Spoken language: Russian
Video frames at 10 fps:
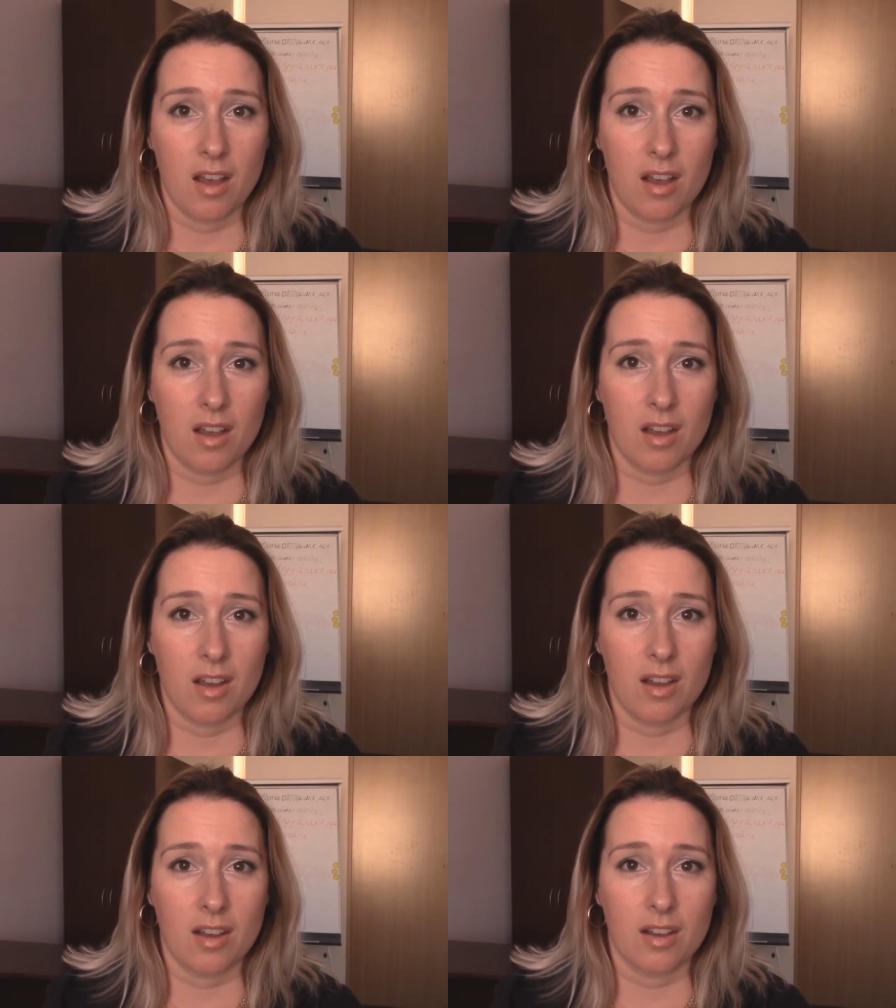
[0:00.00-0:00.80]

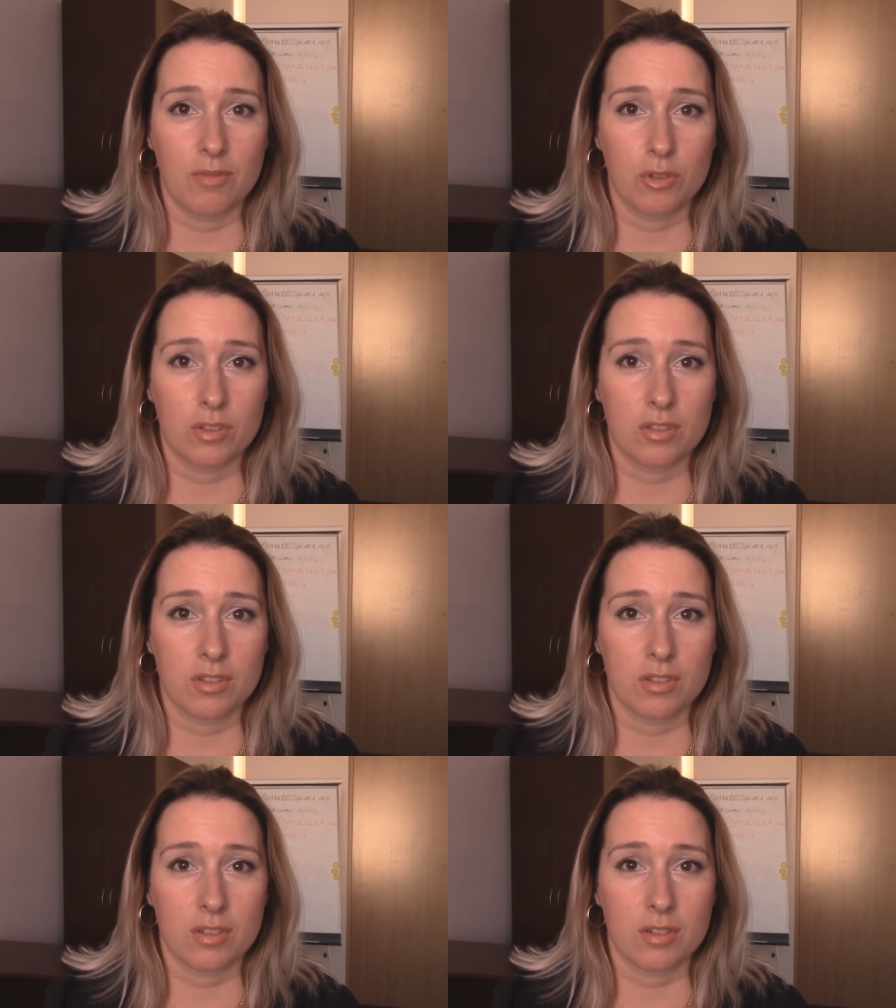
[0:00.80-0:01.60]
А, вот
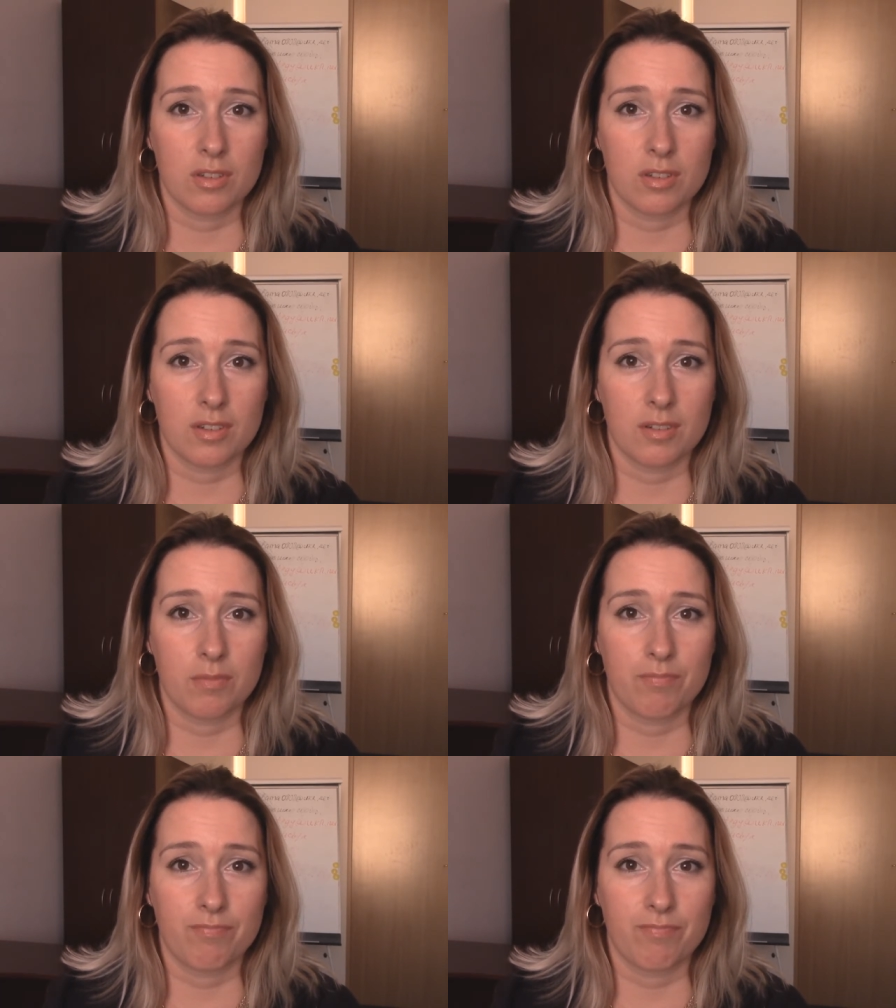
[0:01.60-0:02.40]

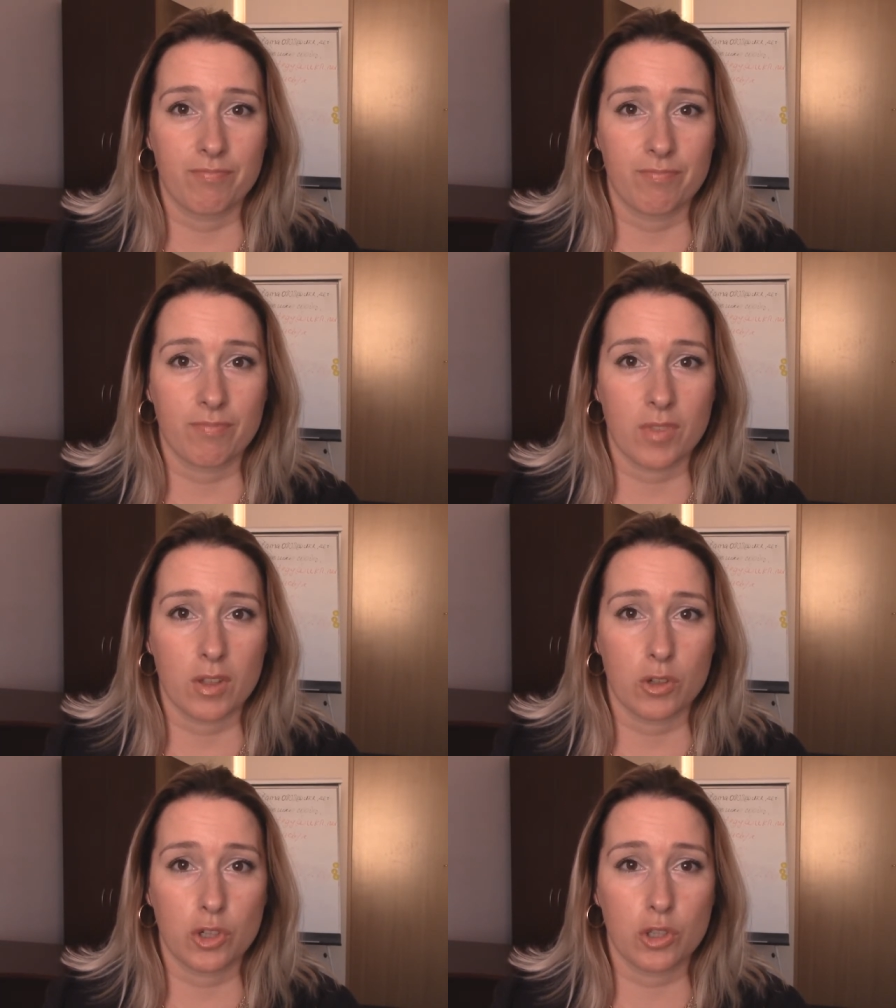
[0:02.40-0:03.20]
э,
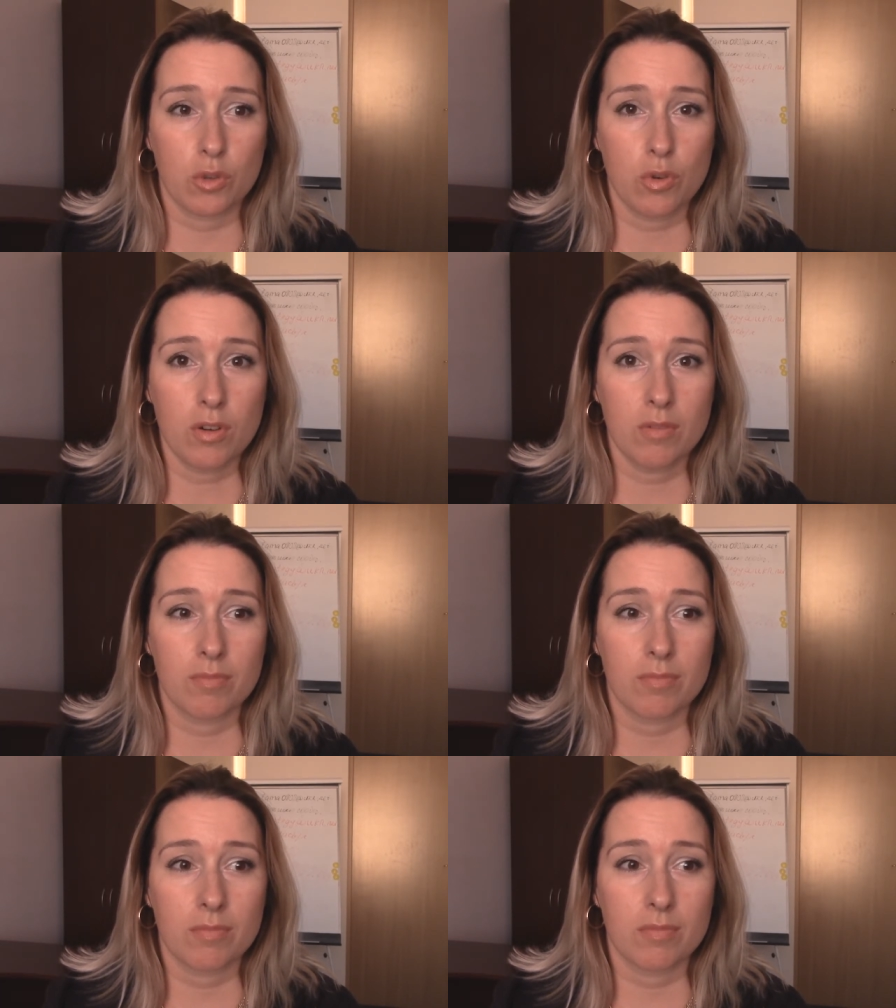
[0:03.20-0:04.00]

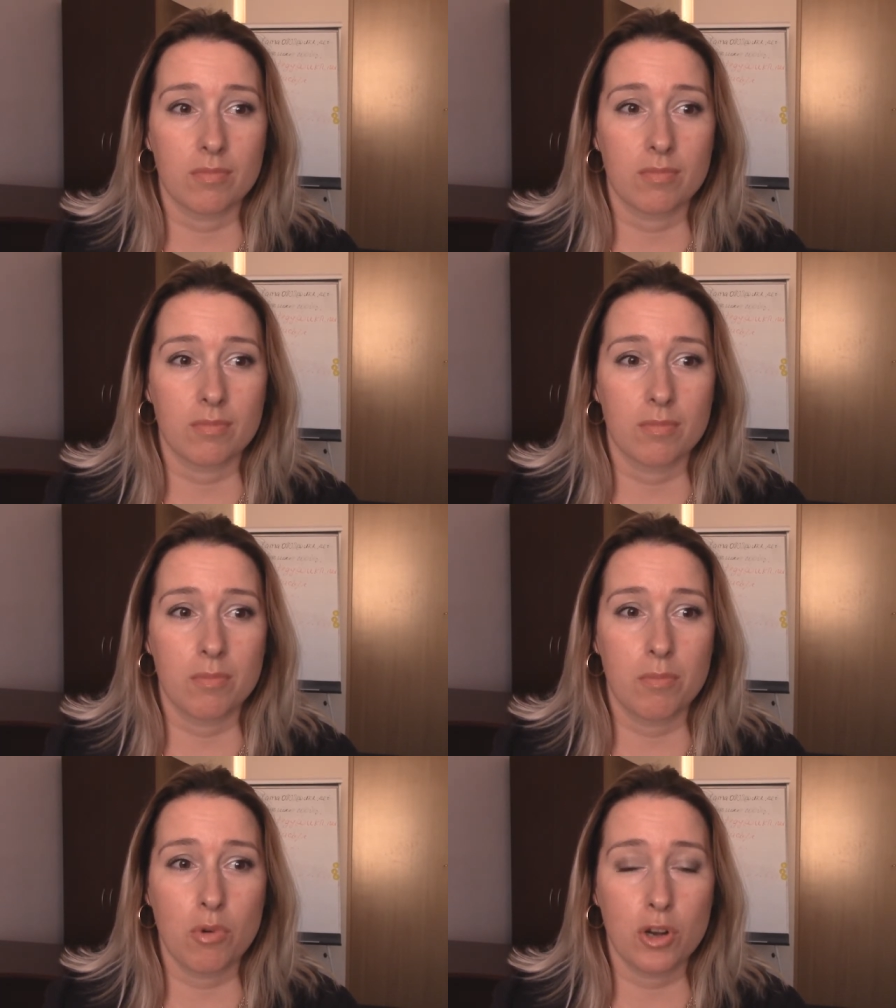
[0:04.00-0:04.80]
что
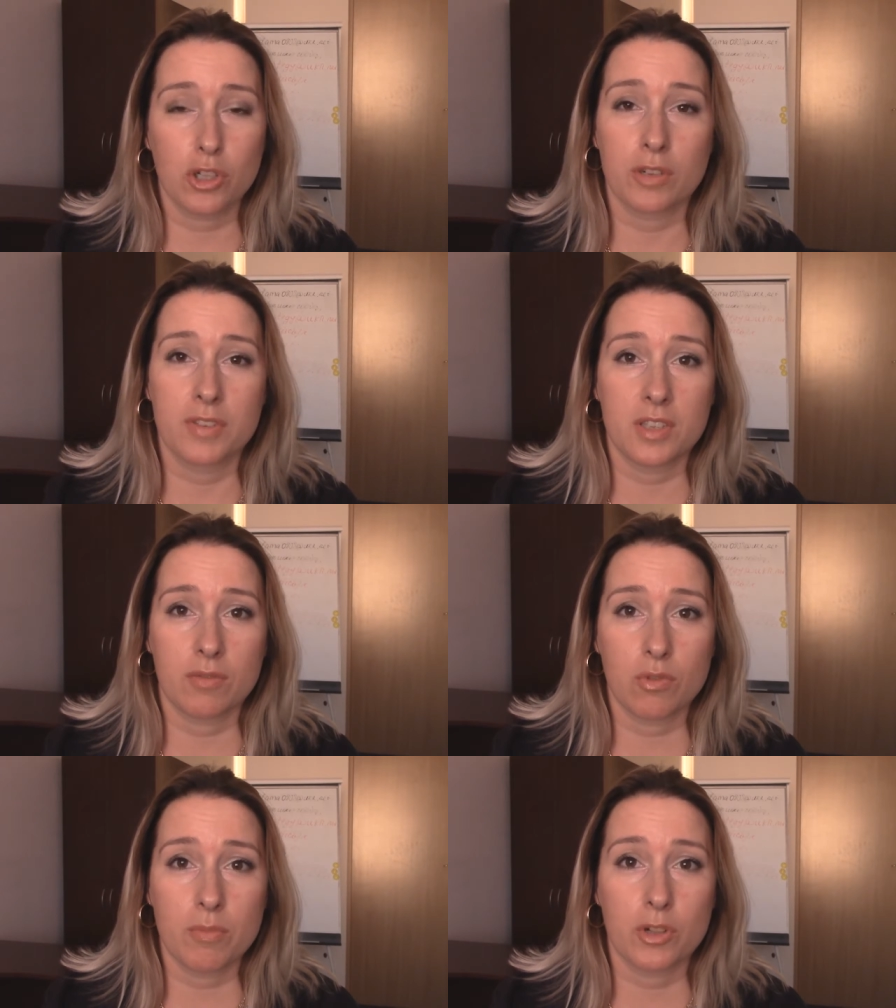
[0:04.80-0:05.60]
больше
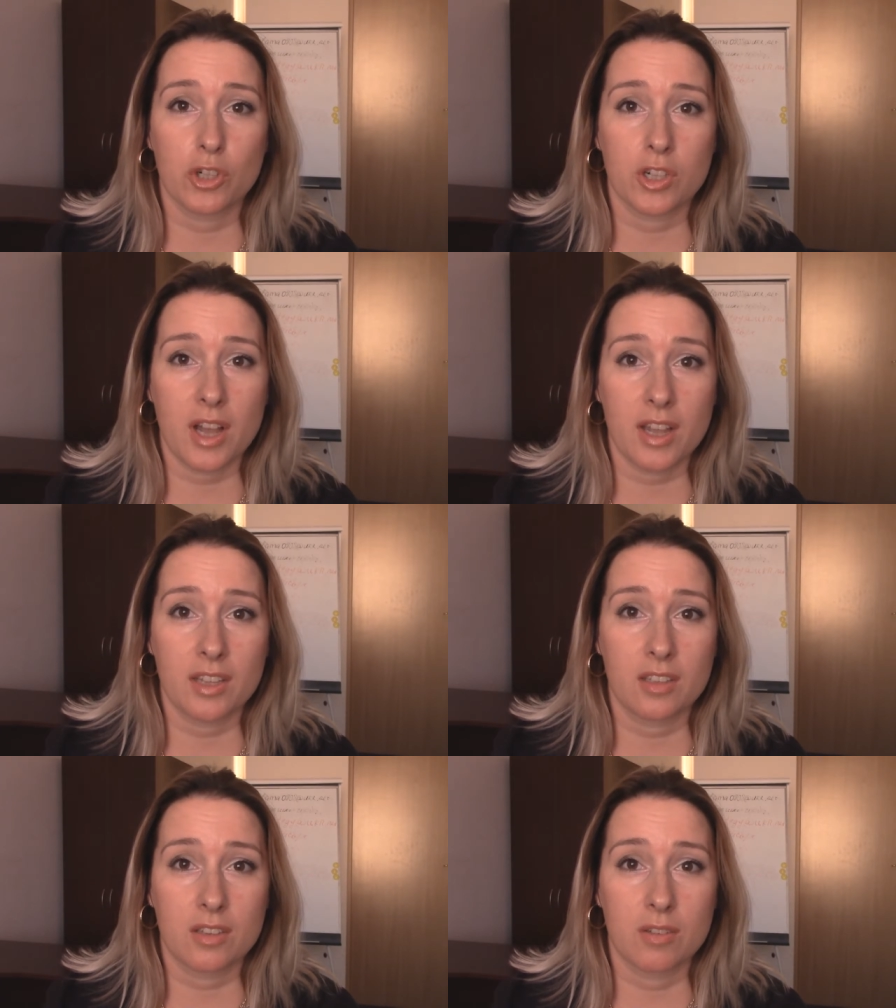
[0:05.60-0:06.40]
всего
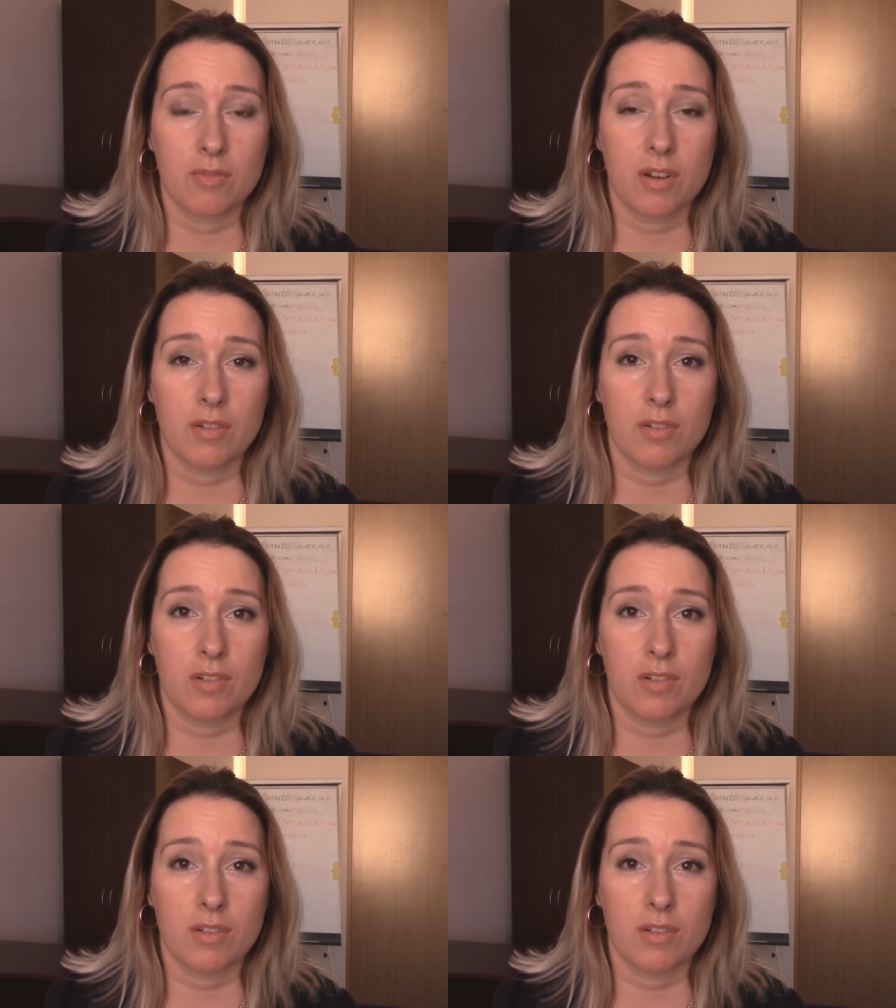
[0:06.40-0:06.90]
мешает во,